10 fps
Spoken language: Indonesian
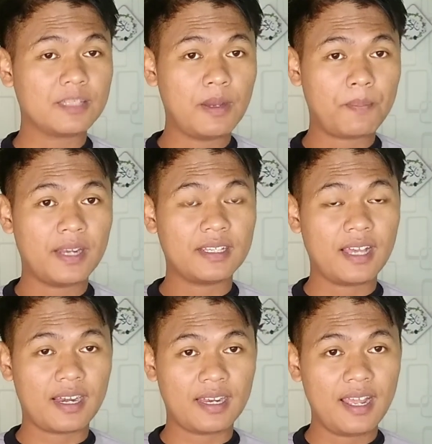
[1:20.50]
disebabkan
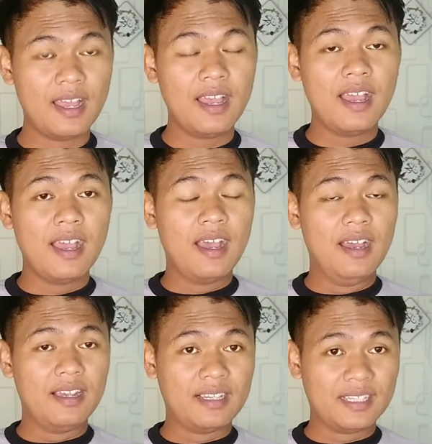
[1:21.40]
karena
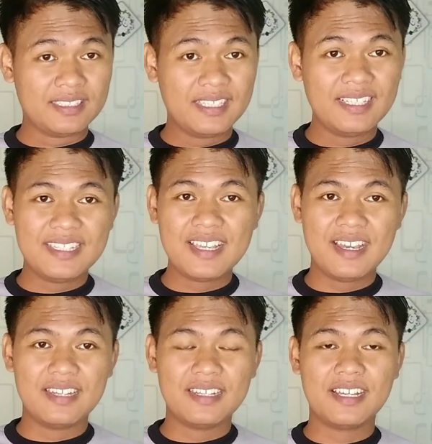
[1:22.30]
uh,
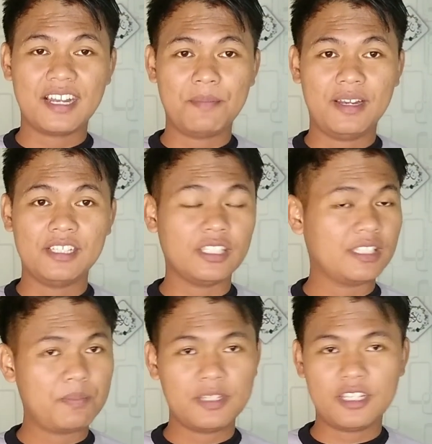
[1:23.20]
kecilnya negara Malaysia
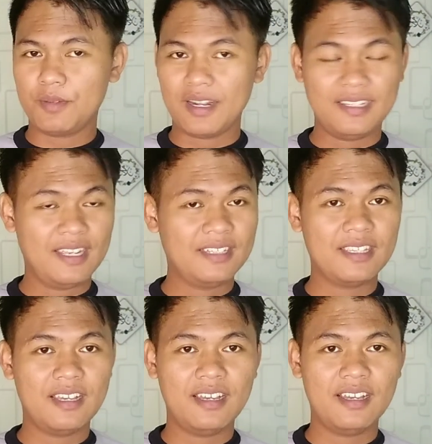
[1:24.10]
tapi
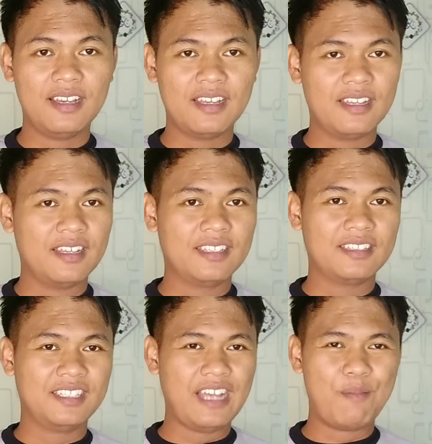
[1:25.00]
keberaniannya
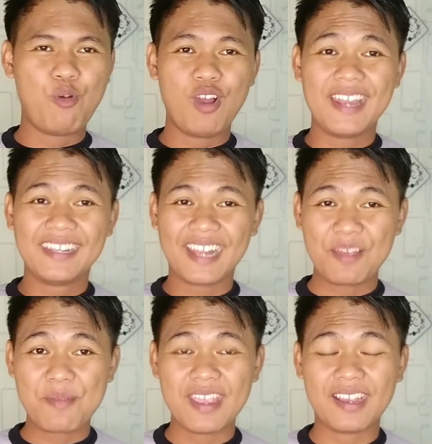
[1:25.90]
tidak boleh
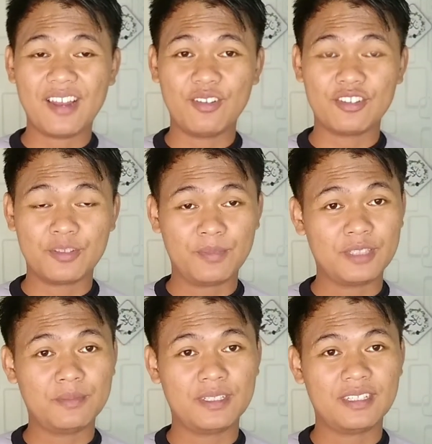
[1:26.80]
diremehkan loh
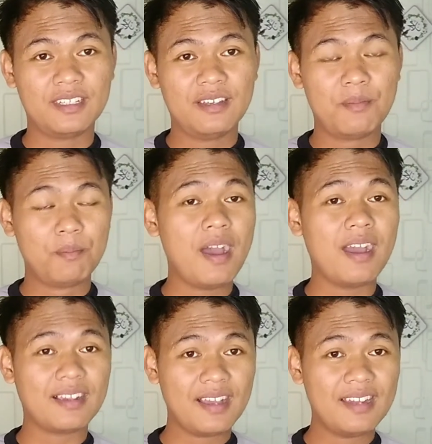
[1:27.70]
teman-teman
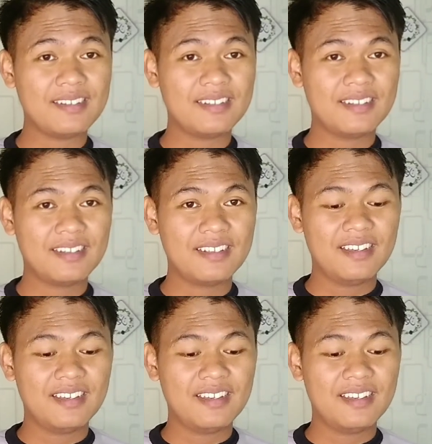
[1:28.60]
bahkan